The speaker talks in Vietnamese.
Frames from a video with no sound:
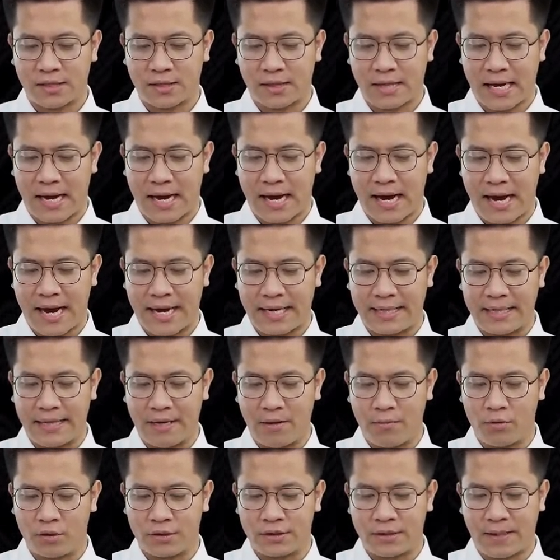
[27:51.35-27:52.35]
cả hai
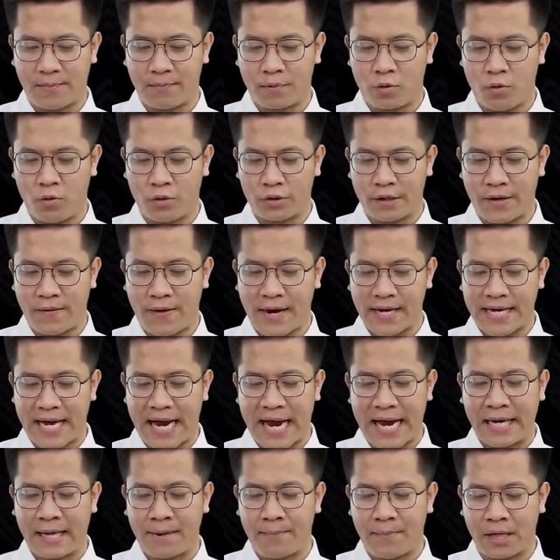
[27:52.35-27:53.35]
đều một trăm củ, theo anh
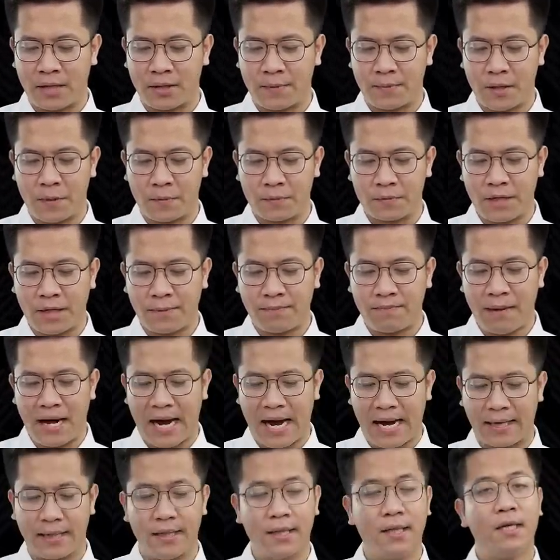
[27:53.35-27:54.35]
ai là bản hợp đồng thất
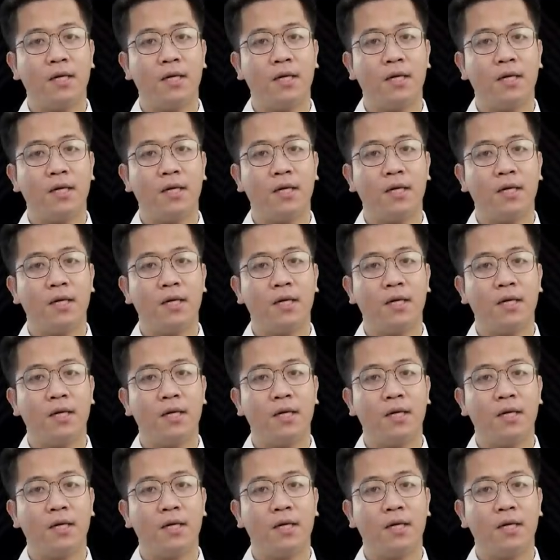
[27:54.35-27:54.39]
bại